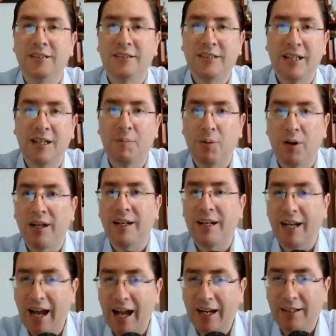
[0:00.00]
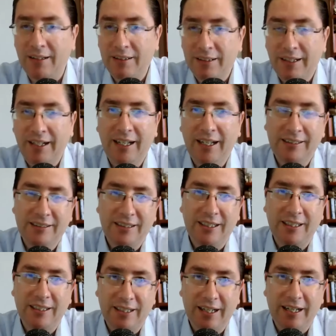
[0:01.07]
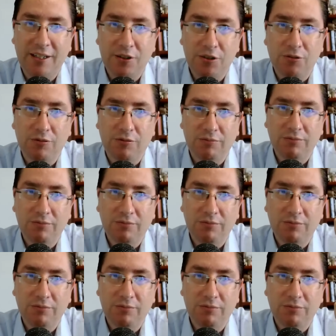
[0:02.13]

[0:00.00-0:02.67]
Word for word: se le puede negar ese derecho.